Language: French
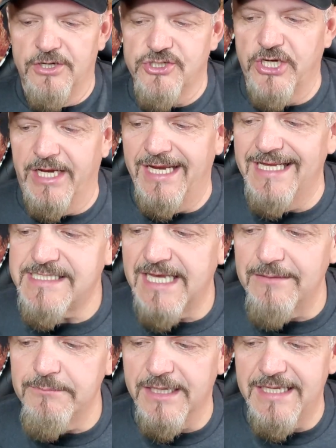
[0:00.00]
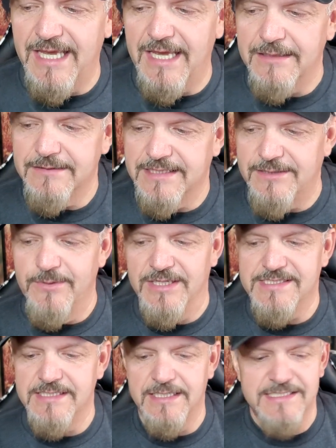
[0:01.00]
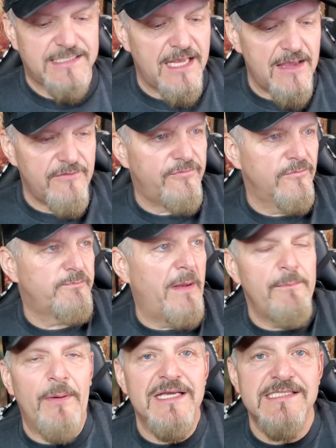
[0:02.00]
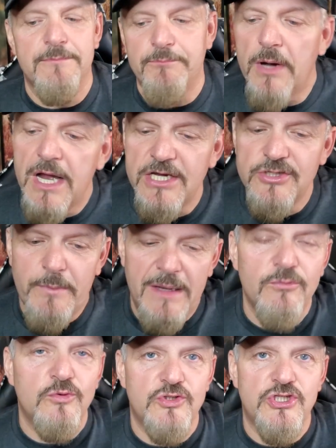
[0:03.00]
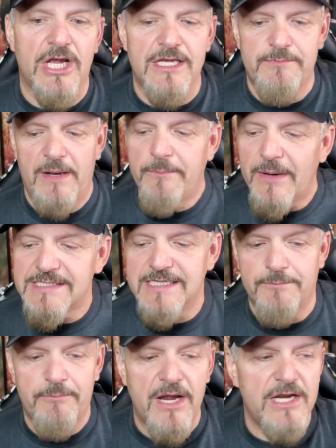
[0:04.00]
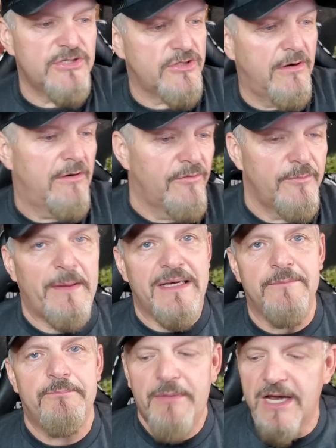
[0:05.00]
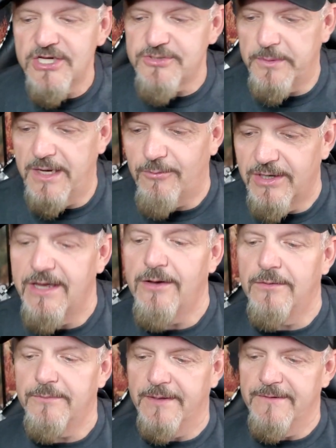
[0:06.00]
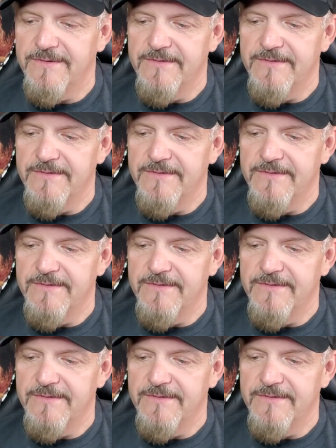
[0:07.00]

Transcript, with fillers: J'ai Étienne Briand qui me dit Steph, parle pas à cette pêche, je parle beaucoup de chasse, parle pas à cette pêche, on veut parler de pêche, puis ah ouais, non, mais.